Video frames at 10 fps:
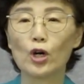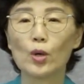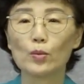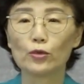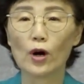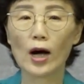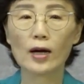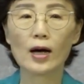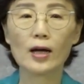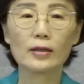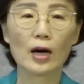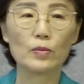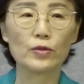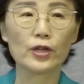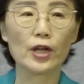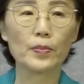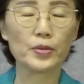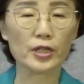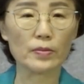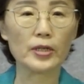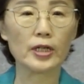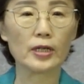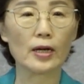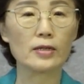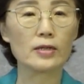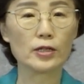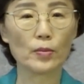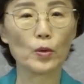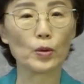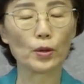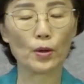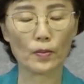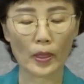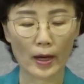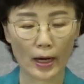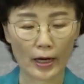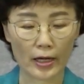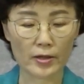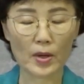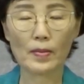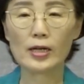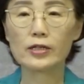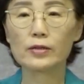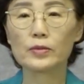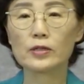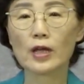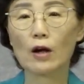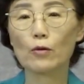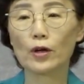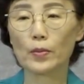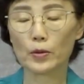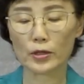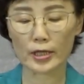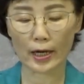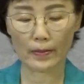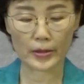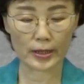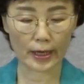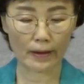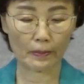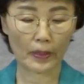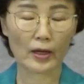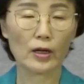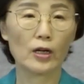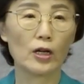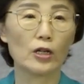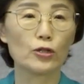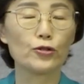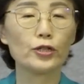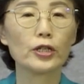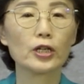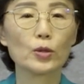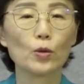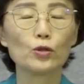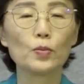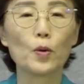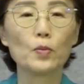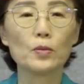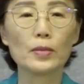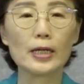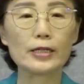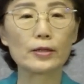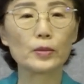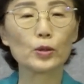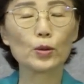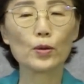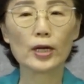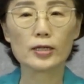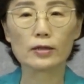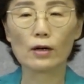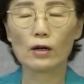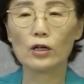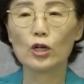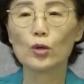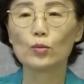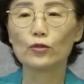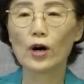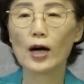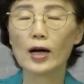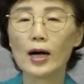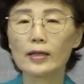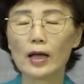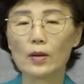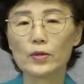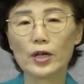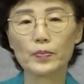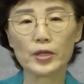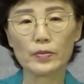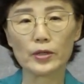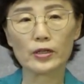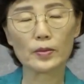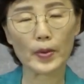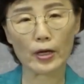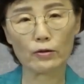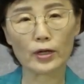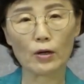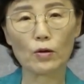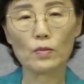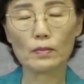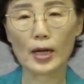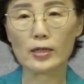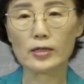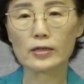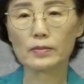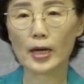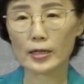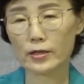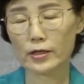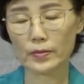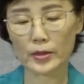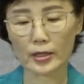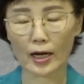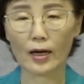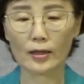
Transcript: 무화과 나무의 비밀이라는 제목으로 하나님의 말씀을 상고해 보고자 합니다. 주님께서 오늘 본문 말씀을 통해서 무화과 나무의 비밀을 배우라고 말씀하셨습니다.